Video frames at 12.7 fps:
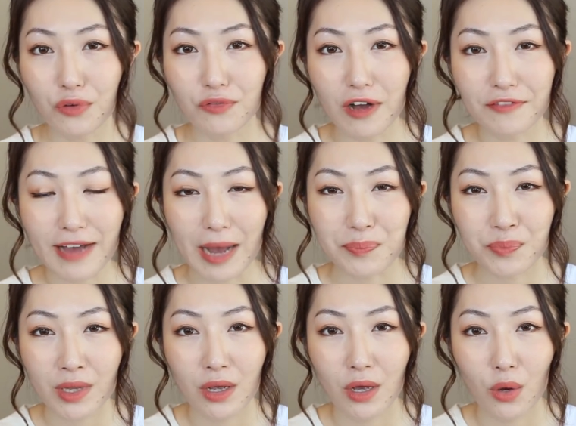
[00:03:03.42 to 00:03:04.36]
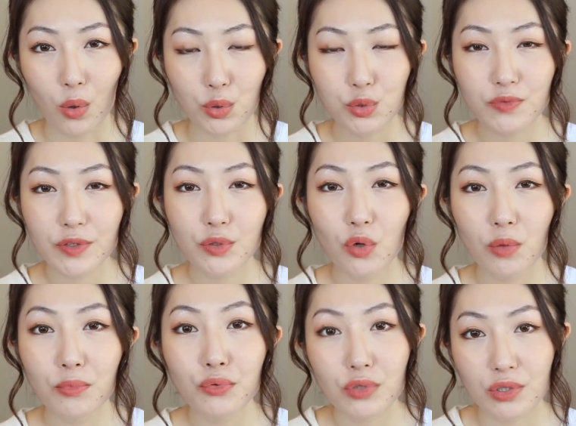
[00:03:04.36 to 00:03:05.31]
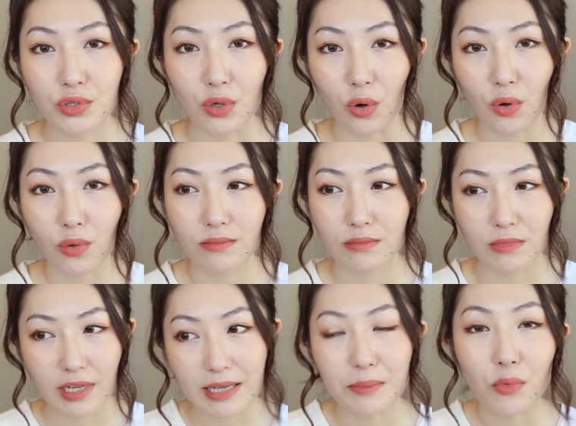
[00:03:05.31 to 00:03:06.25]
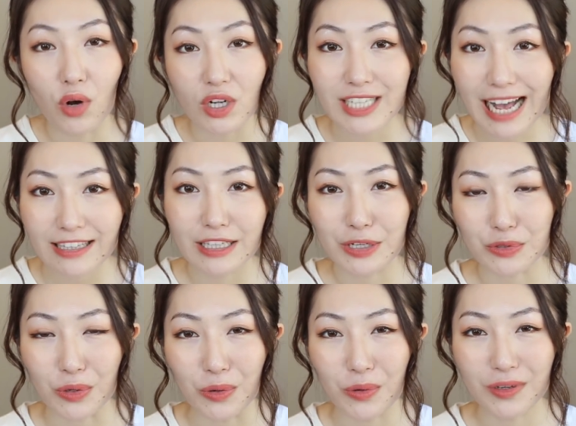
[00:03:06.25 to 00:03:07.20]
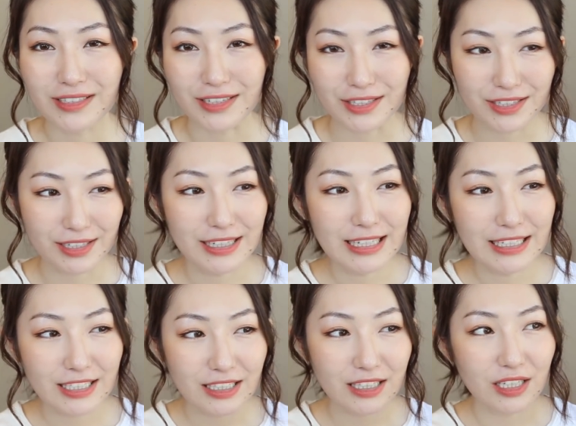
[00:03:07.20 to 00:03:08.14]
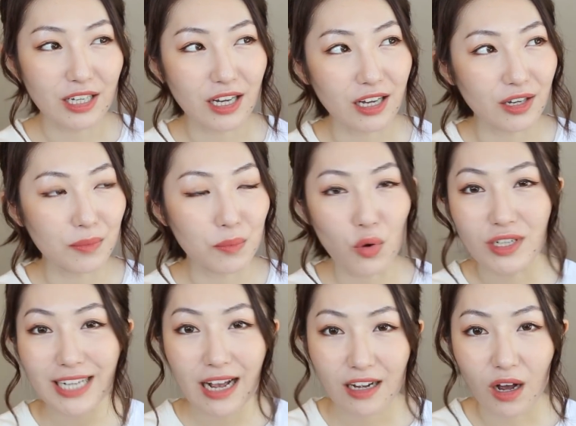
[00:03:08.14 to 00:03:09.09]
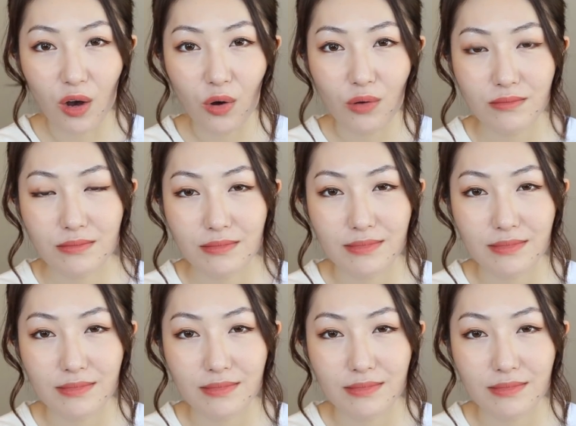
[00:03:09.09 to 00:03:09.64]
多方法，我除非用沐浴球可以磨砂的那种，或者是真的呃磨砂膏，